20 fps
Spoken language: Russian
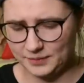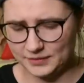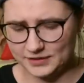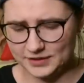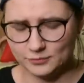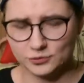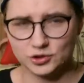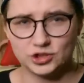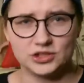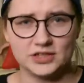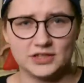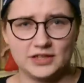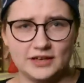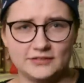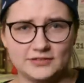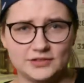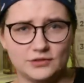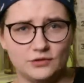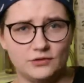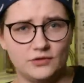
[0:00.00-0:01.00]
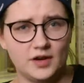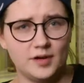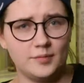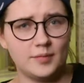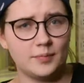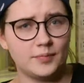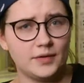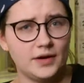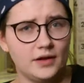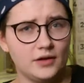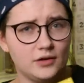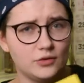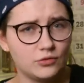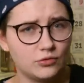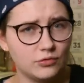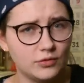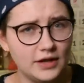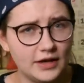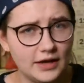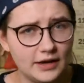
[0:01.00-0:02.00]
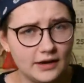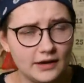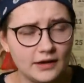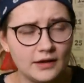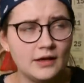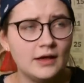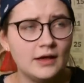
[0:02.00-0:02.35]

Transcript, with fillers: потому что я в свое время обклеила укулеле,